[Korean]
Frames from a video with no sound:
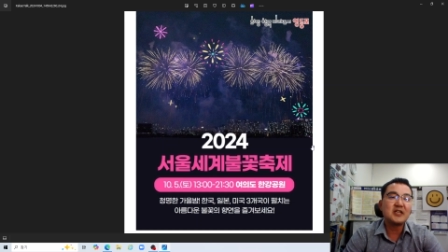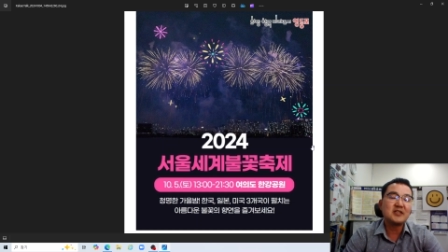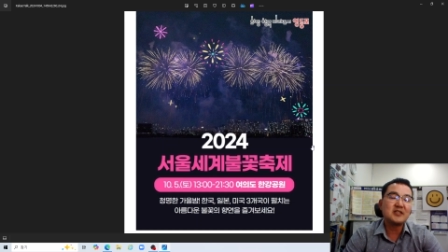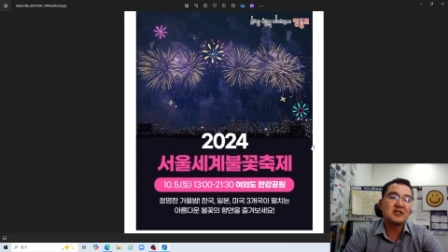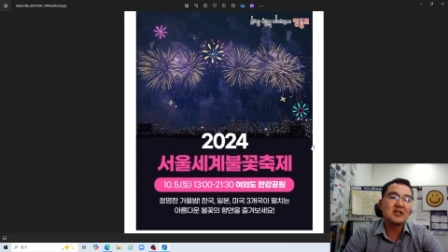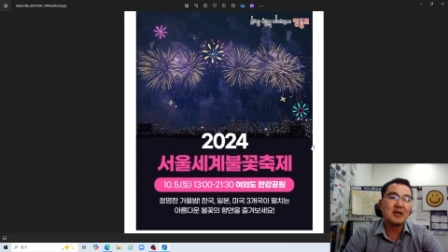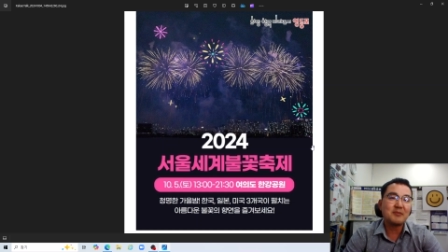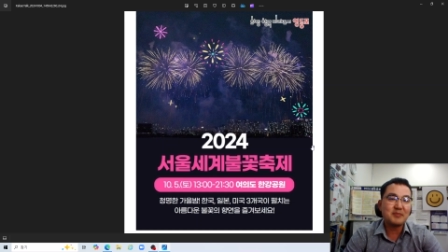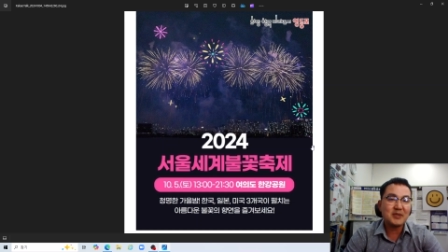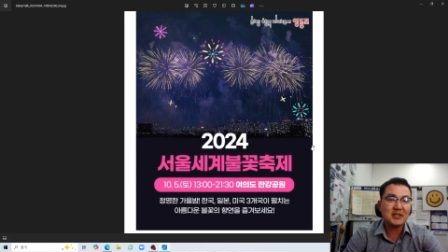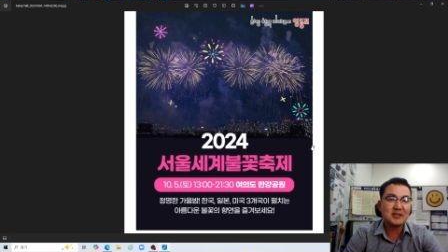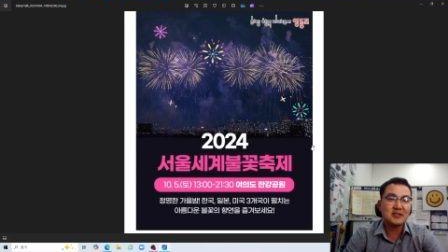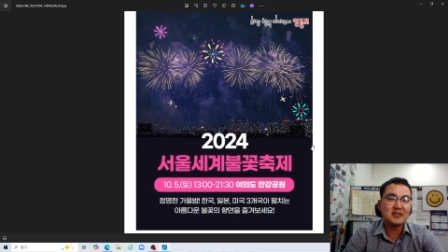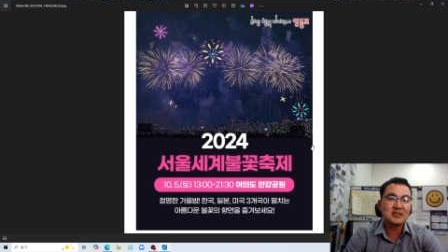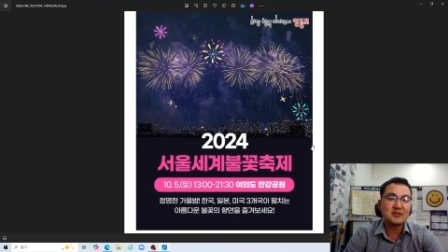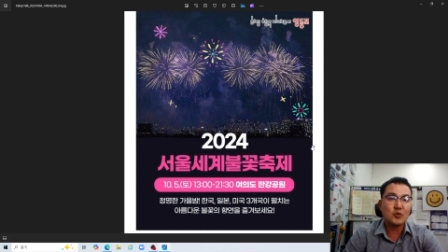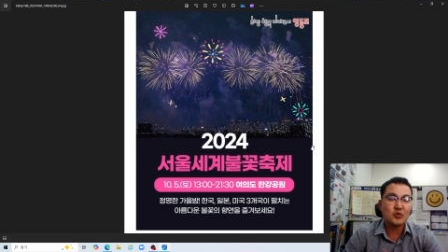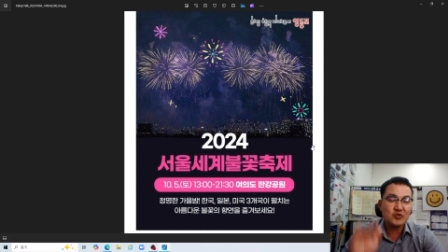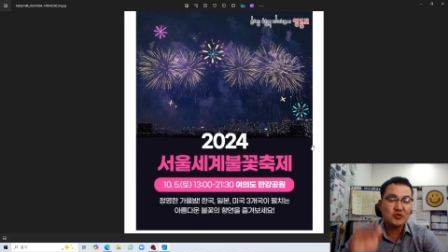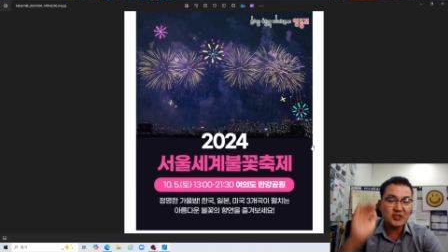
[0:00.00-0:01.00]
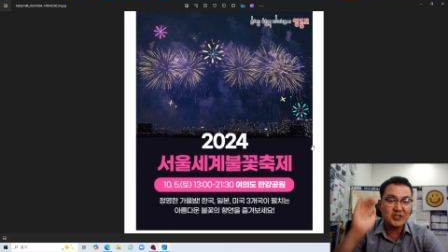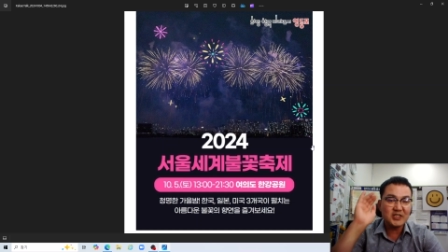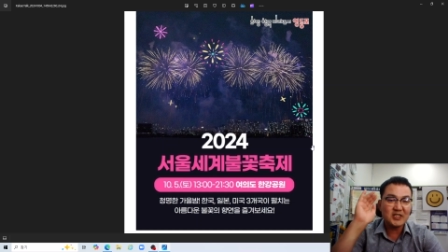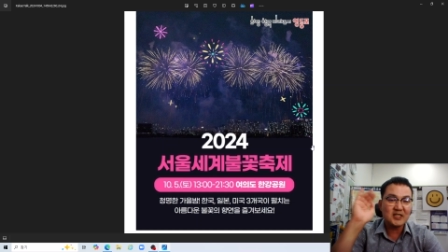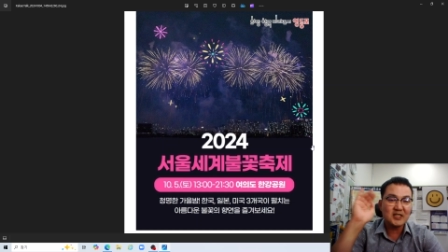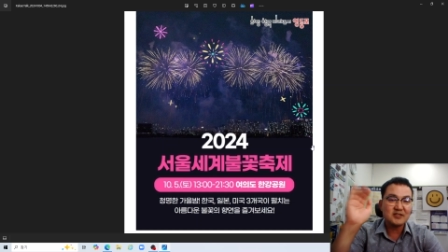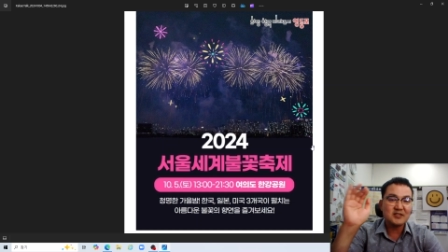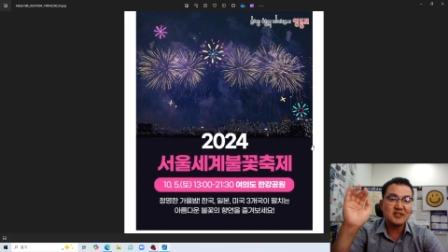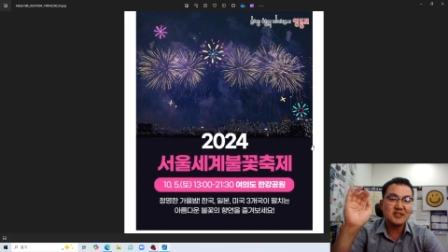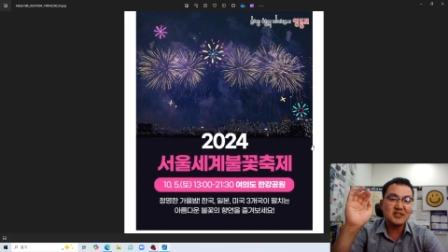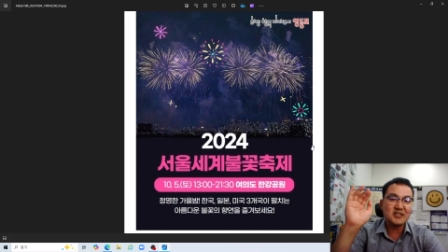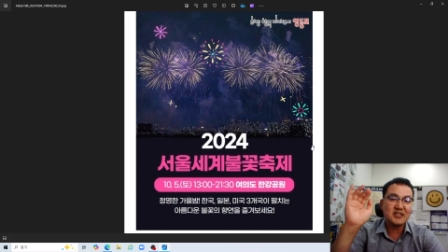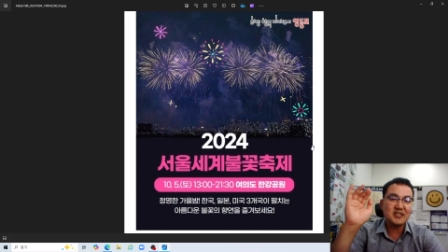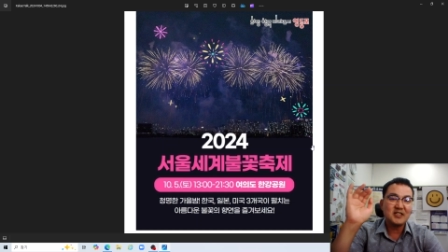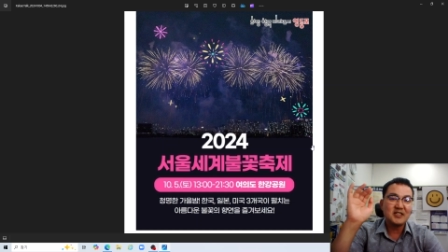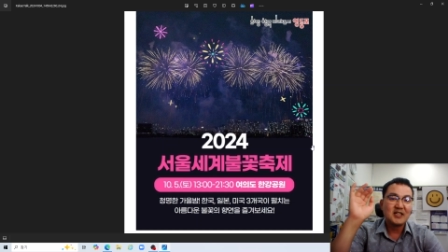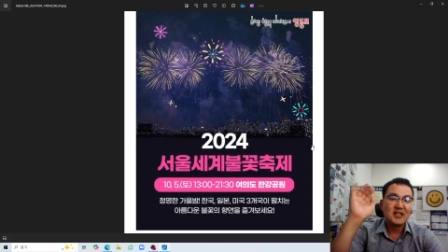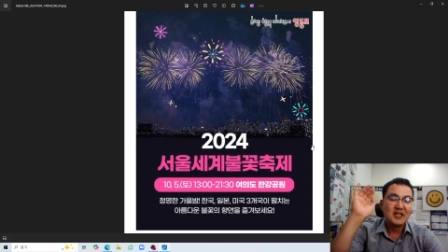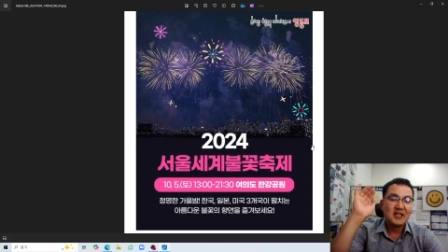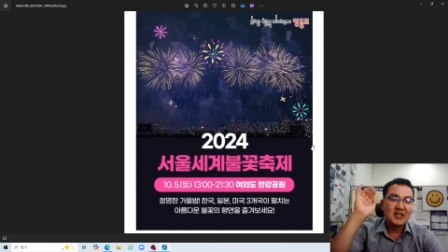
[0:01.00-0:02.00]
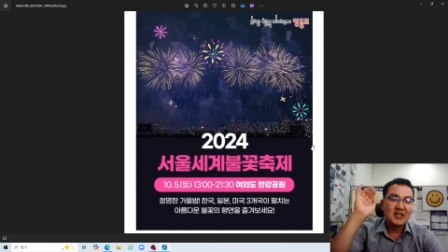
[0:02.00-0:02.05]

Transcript: 있는 아파트 고층이라든지